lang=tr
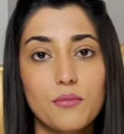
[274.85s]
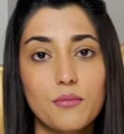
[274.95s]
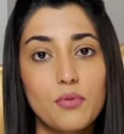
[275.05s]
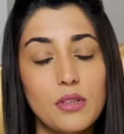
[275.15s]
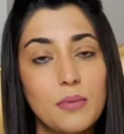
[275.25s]

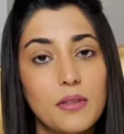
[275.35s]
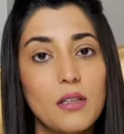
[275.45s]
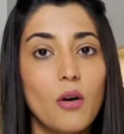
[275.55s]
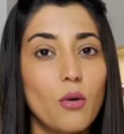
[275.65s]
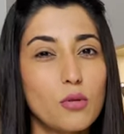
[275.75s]
bu gibi
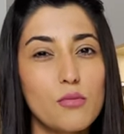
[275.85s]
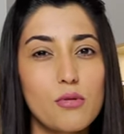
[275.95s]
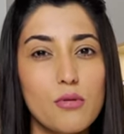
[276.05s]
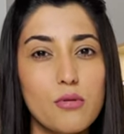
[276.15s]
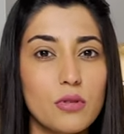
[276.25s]

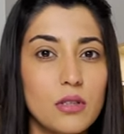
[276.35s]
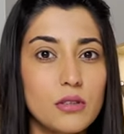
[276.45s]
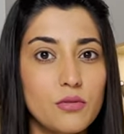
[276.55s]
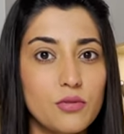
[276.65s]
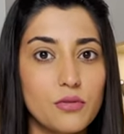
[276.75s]

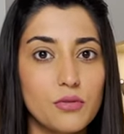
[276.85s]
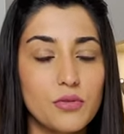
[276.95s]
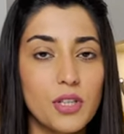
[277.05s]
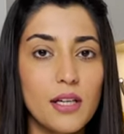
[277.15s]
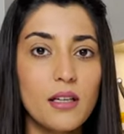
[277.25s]
olumsuzlukları
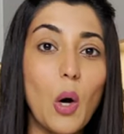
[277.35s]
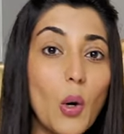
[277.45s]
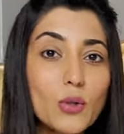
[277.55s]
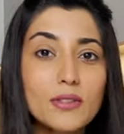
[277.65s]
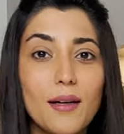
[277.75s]
düşününce
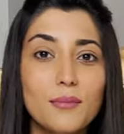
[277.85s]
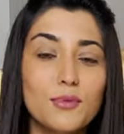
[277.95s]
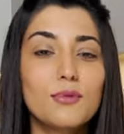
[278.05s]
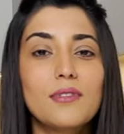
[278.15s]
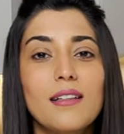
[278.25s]
oradan
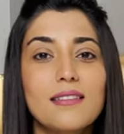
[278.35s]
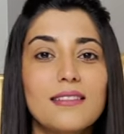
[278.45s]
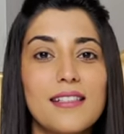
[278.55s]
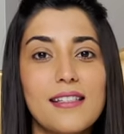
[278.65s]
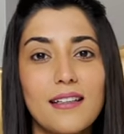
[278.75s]
buradan
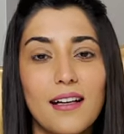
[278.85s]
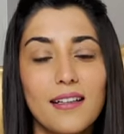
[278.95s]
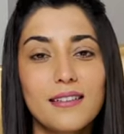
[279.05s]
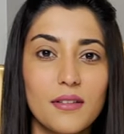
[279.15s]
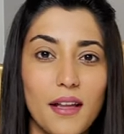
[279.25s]
kısarak